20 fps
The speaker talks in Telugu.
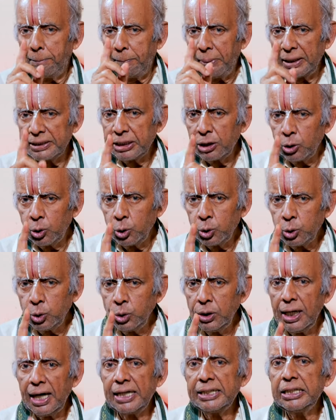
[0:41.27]
పదకొండు
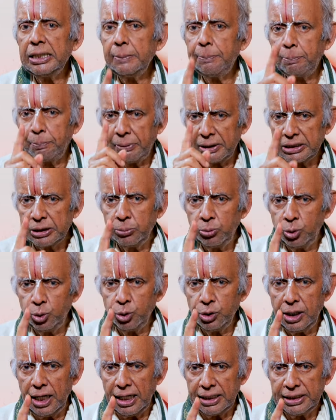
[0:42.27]
కానీ
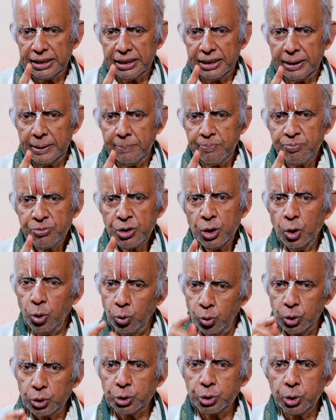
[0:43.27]
పదమూడు కానీ
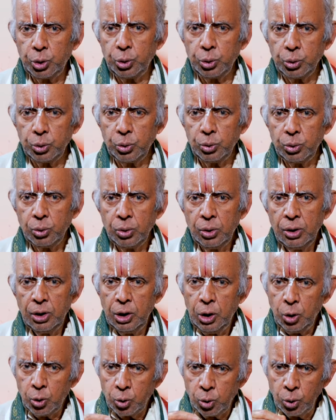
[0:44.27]
ఒత్తులు
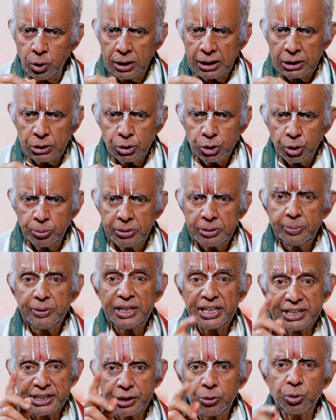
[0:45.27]
కుంకం మిలిపి
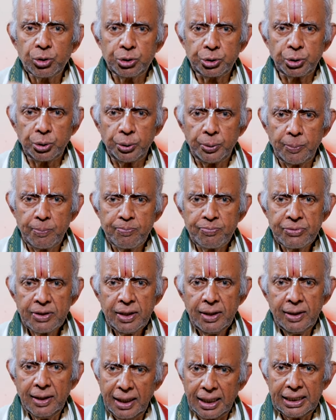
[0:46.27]
ఎర్ర ఒత్తులు
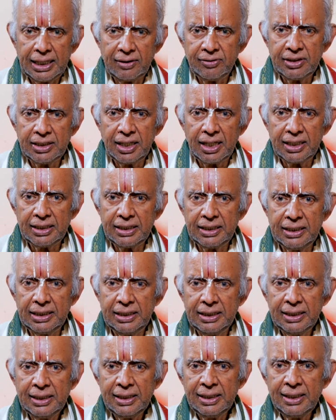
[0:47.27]
ఎలా వేయాలి
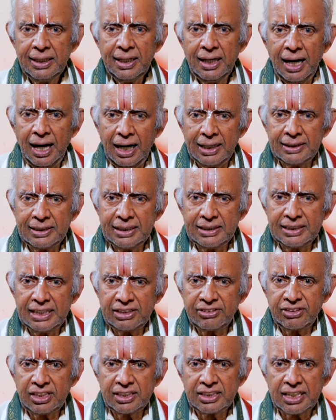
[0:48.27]
అంటే
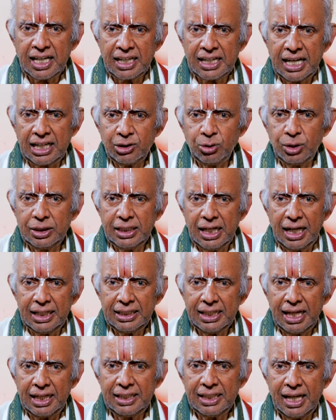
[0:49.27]
నక్షత్రాకారులు ఇలా
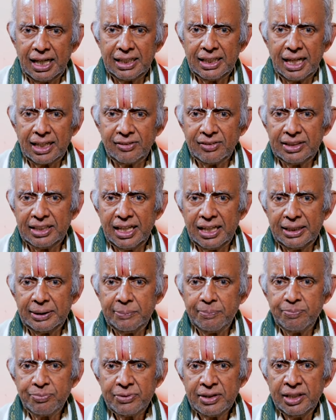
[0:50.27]
ఇలా ఇలా ఇలాగ వేయాలి
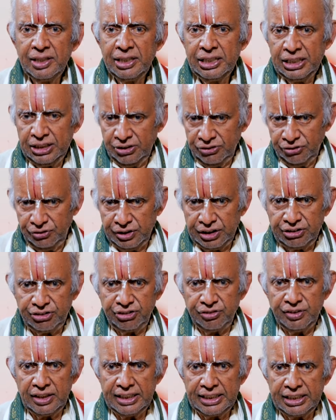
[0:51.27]
వేసి
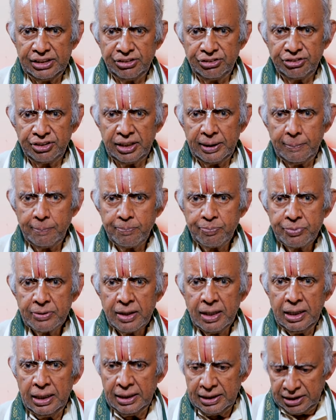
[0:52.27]
వెలిగించి
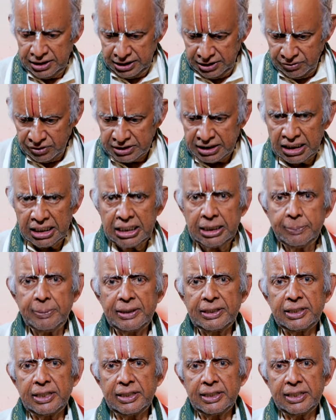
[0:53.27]
యువతలకి
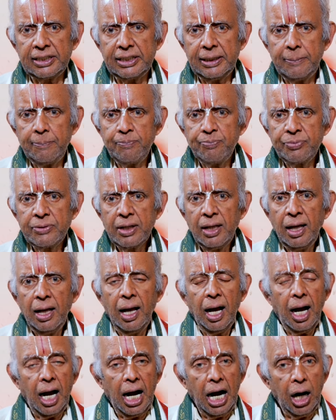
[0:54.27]
పెట్టండి అది
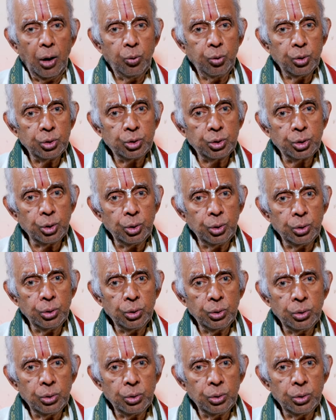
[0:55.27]
ఆ ఒత్తులు